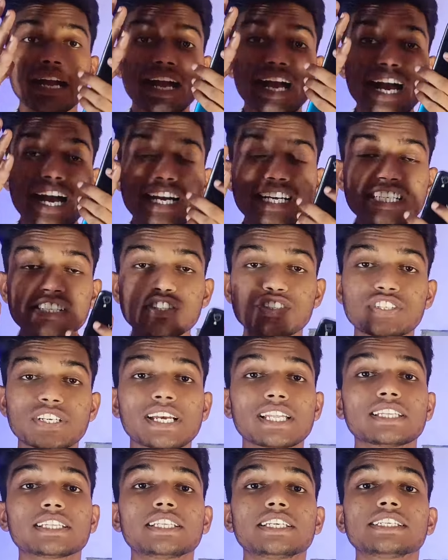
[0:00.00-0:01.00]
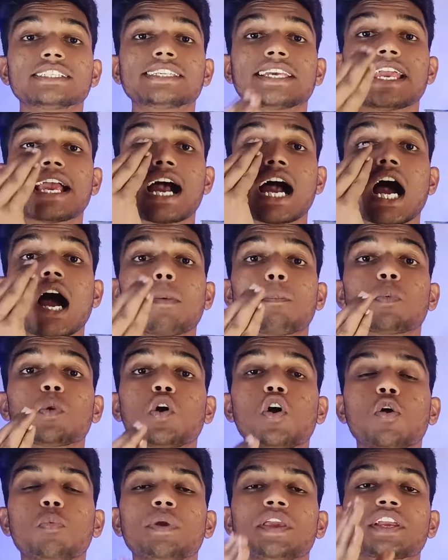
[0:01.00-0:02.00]
गाइस जल्दी से आप
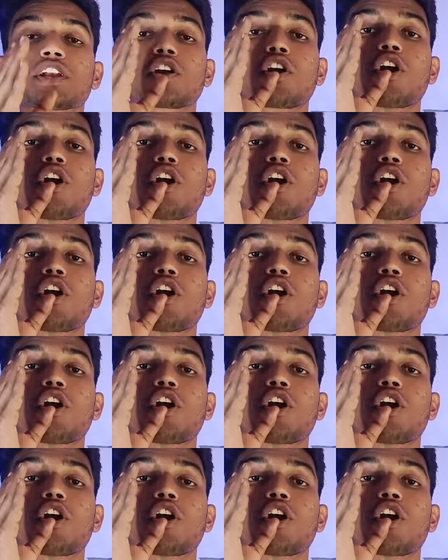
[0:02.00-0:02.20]
लोग भी